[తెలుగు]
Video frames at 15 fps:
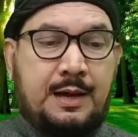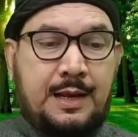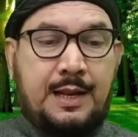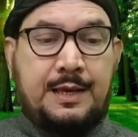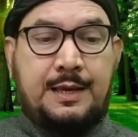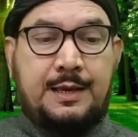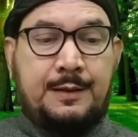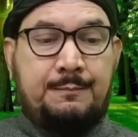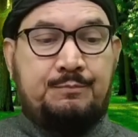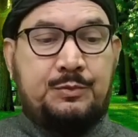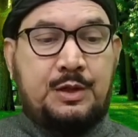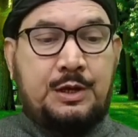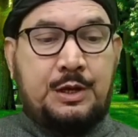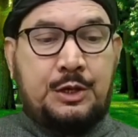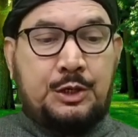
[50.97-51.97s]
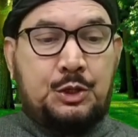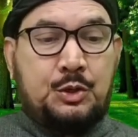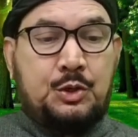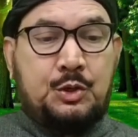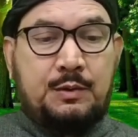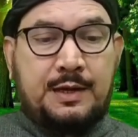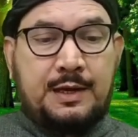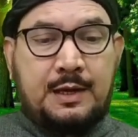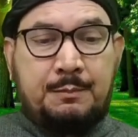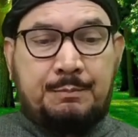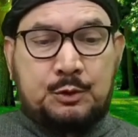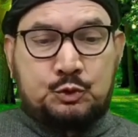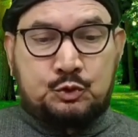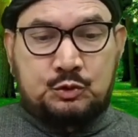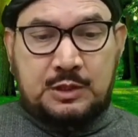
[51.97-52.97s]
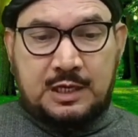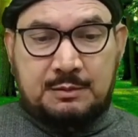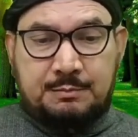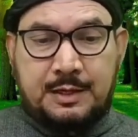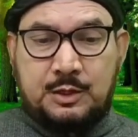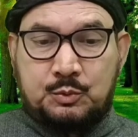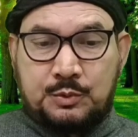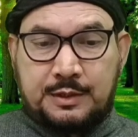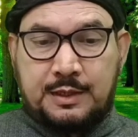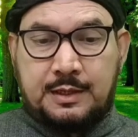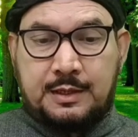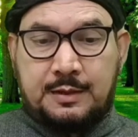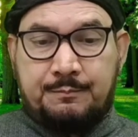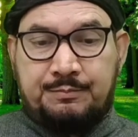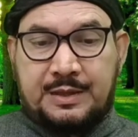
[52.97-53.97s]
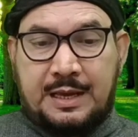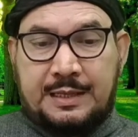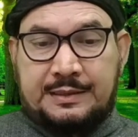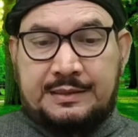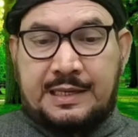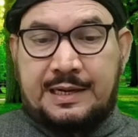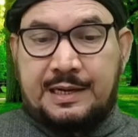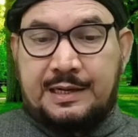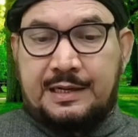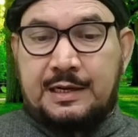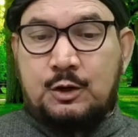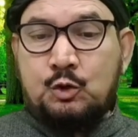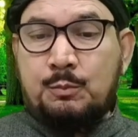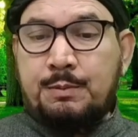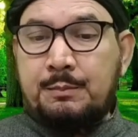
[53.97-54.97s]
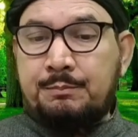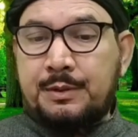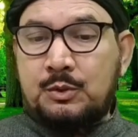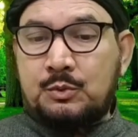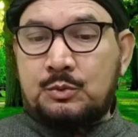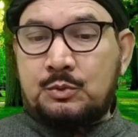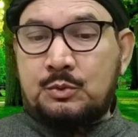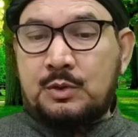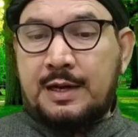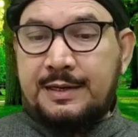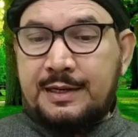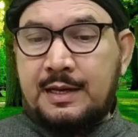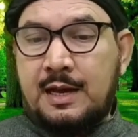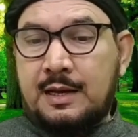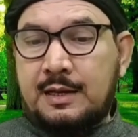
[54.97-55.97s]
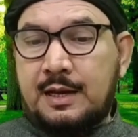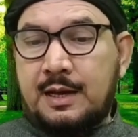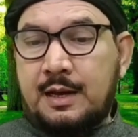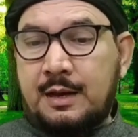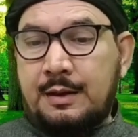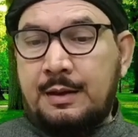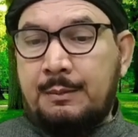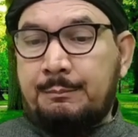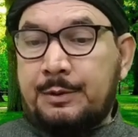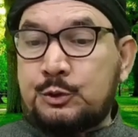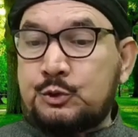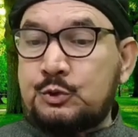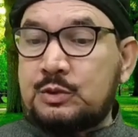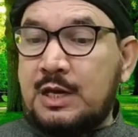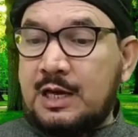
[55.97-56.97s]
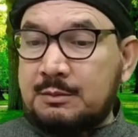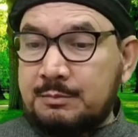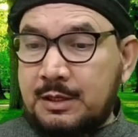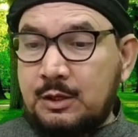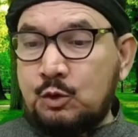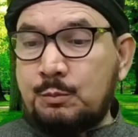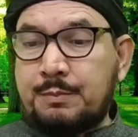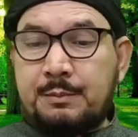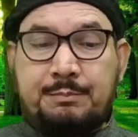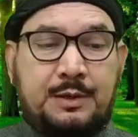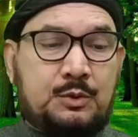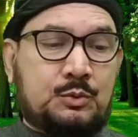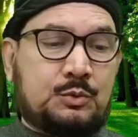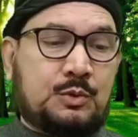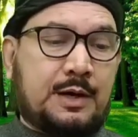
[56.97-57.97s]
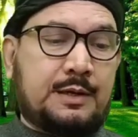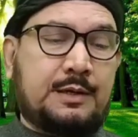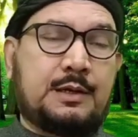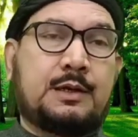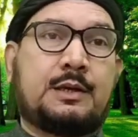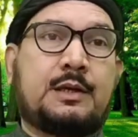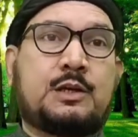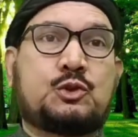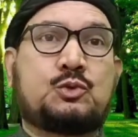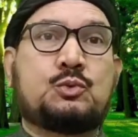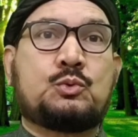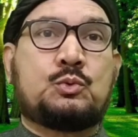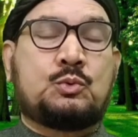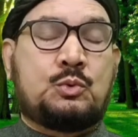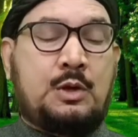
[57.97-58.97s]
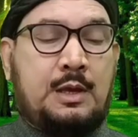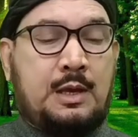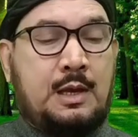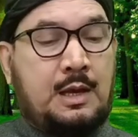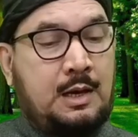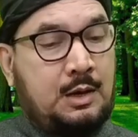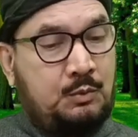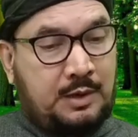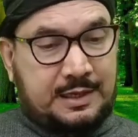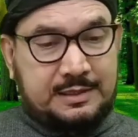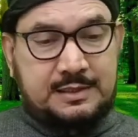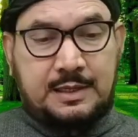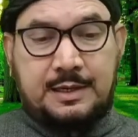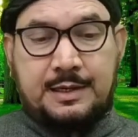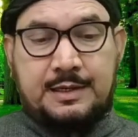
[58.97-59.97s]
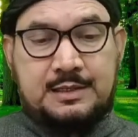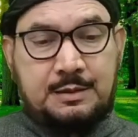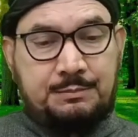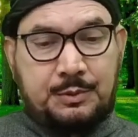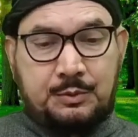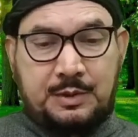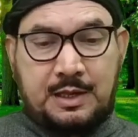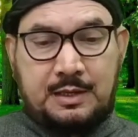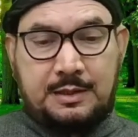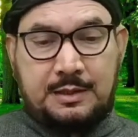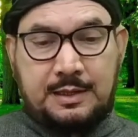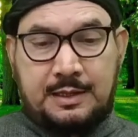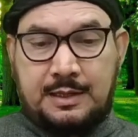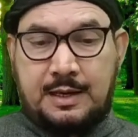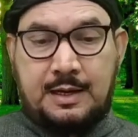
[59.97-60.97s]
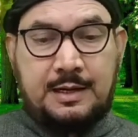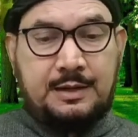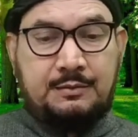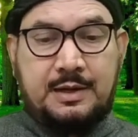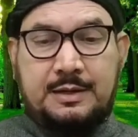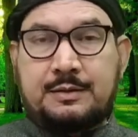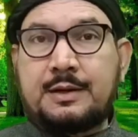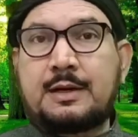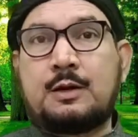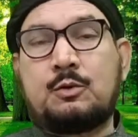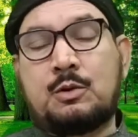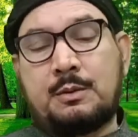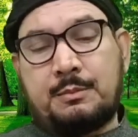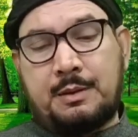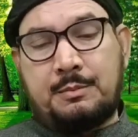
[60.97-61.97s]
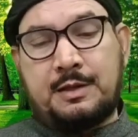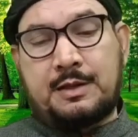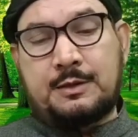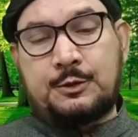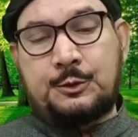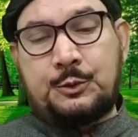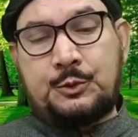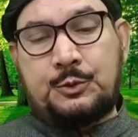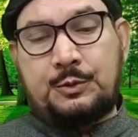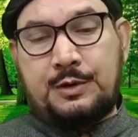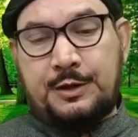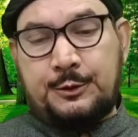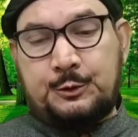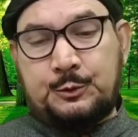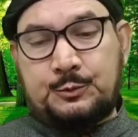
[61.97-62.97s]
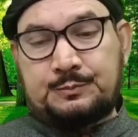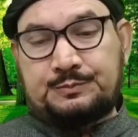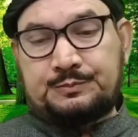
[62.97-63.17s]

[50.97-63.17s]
అలాగే యహోవాయే పరిశుద్ధాత్మ అయి ఉంటే తండ్రి నన్ను పంపెను అని కాక పరిశుద్ధాత్మ నన్ను పంపెను అని యేసు ఒక్కసారైనా చెప్పి ఉండాలి కానీ అలాంటి వాక్యం ఎక్కడ కూడా బైబిల్ గ్రంథంలో లేదు